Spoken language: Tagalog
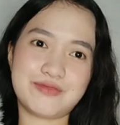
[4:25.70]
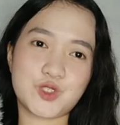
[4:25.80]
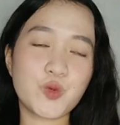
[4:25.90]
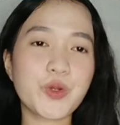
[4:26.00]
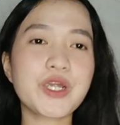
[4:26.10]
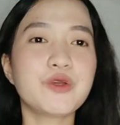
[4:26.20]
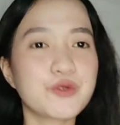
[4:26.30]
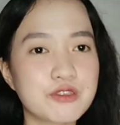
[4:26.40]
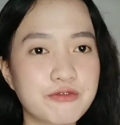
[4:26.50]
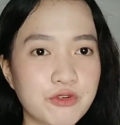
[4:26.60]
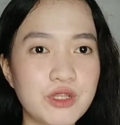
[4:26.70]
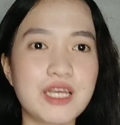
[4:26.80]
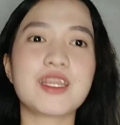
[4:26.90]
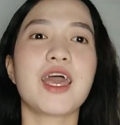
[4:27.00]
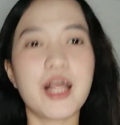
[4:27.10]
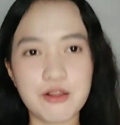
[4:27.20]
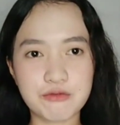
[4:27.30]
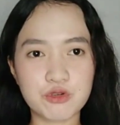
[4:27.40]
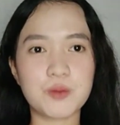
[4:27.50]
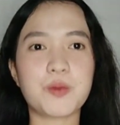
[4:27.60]
super useful and
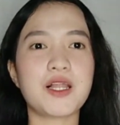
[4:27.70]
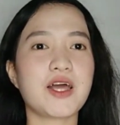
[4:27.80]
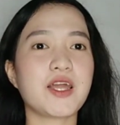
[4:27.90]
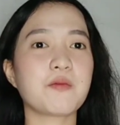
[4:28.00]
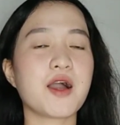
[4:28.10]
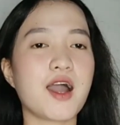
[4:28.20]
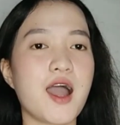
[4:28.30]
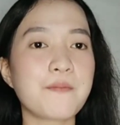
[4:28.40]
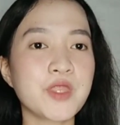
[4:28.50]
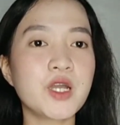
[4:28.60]
helpful pala ng mga